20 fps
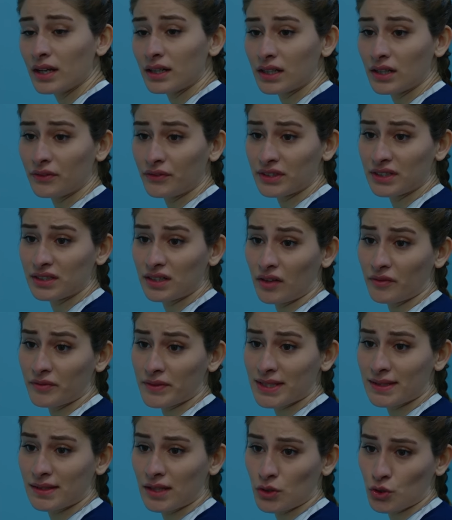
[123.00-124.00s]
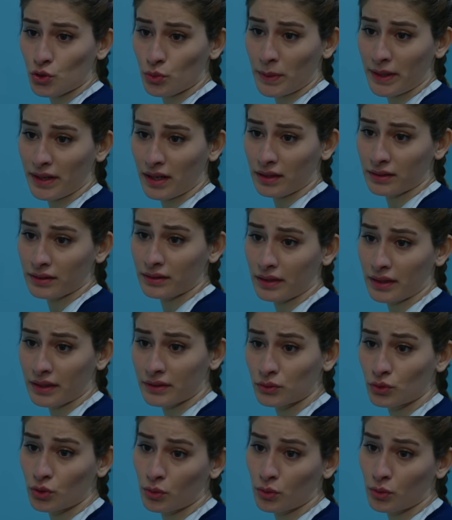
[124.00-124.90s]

Kafa travmasından şüphelendiler.